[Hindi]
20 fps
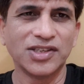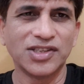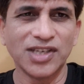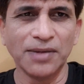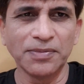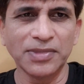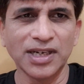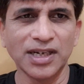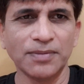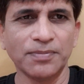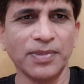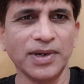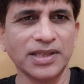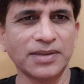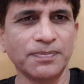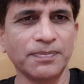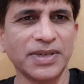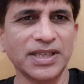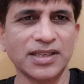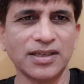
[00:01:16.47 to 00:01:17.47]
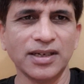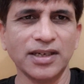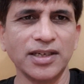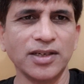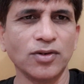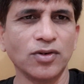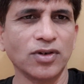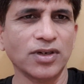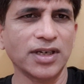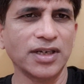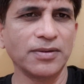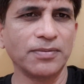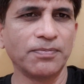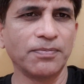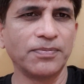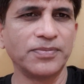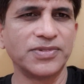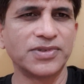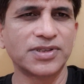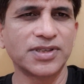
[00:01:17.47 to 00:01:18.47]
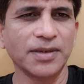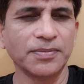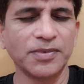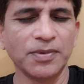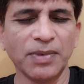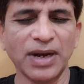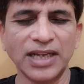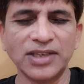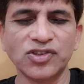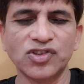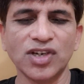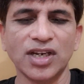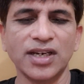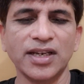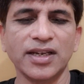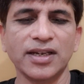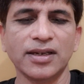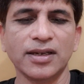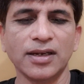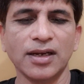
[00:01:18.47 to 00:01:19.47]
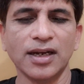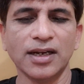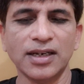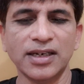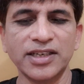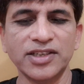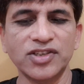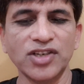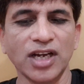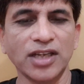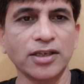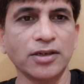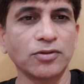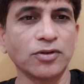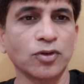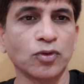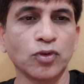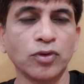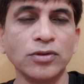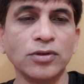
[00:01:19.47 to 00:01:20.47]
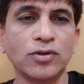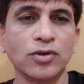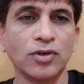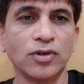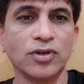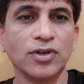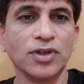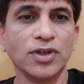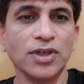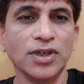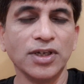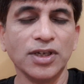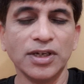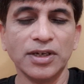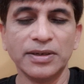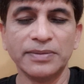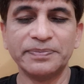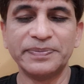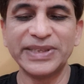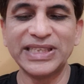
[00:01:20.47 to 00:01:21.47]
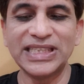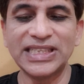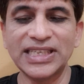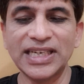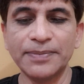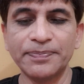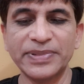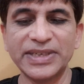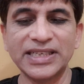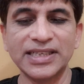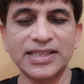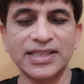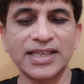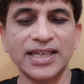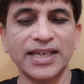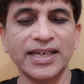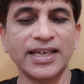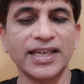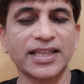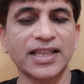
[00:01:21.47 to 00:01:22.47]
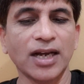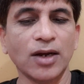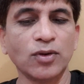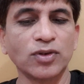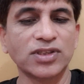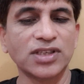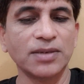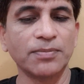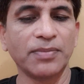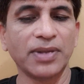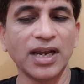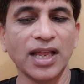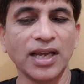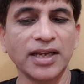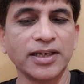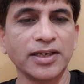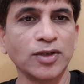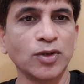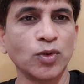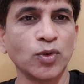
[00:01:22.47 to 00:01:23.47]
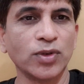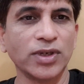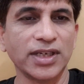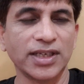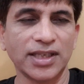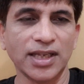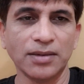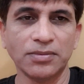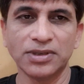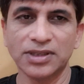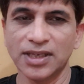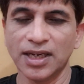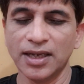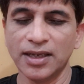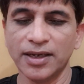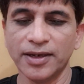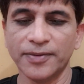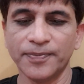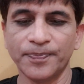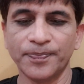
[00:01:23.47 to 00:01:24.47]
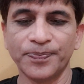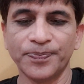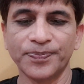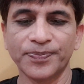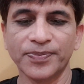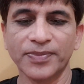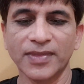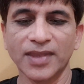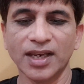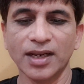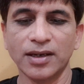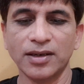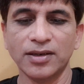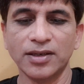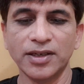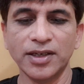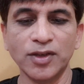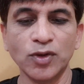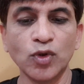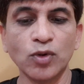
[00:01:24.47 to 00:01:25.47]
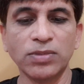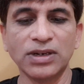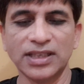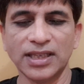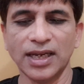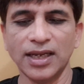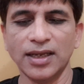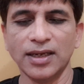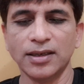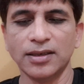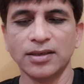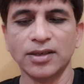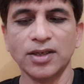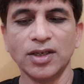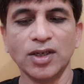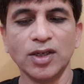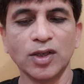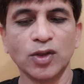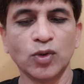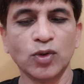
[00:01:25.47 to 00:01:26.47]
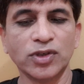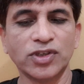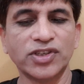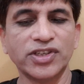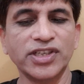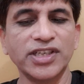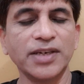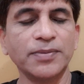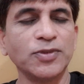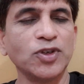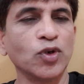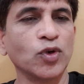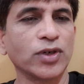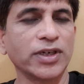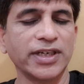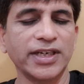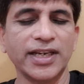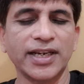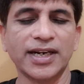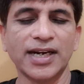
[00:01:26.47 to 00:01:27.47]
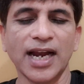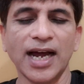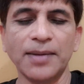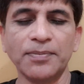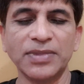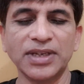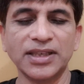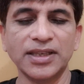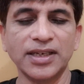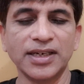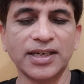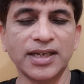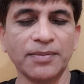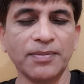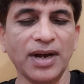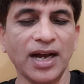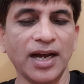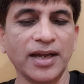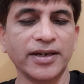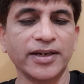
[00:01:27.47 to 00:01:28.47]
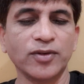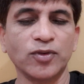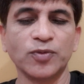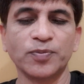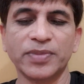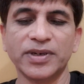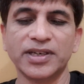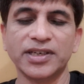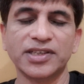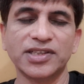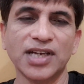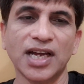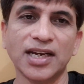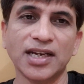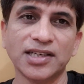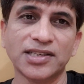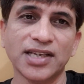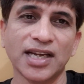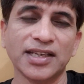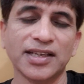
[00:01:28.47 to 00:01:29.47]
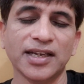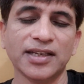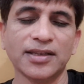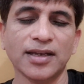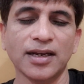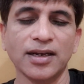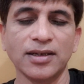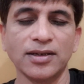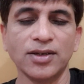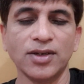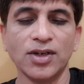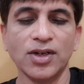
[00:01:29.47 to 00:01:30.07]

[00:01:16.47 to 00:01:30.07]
जमकर बत बतकही हो गई शब्दबान चले अखिलेश यादव ने खुद को बीजेपी के नेताओं से बड़ा हिंदू नेता बताया हिंदू बताया तो सीएम योगी ने राम मंदिर के बहाने उन पर निशाना साधा था